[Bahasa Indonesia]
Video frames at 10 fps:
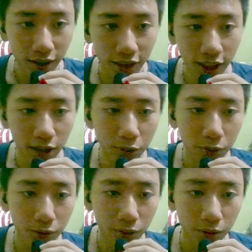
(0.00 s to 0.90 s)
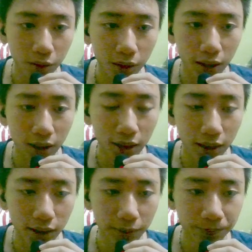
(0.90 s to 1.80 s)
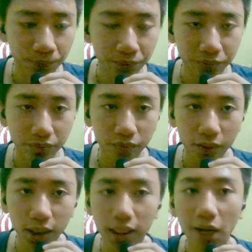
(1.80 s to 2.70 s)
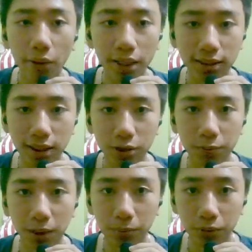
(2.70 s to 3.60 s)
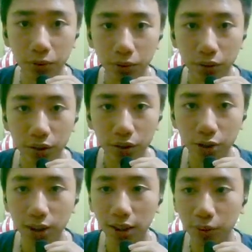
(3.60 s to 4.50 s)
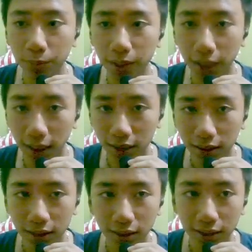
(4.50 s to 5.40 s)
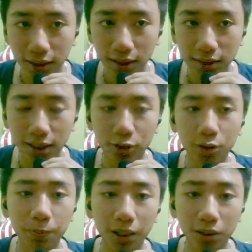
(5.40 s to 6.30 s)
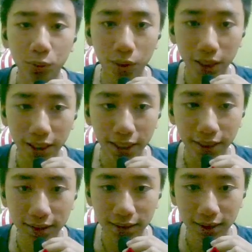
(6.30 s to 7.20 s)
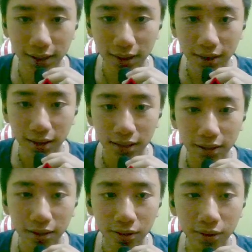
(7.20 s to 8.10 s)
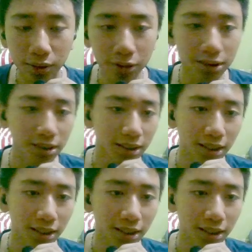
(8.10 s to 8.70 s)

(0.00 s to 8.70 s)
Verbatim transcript: dia itu uh, nawar 140 terus aku bilang 142 guys terus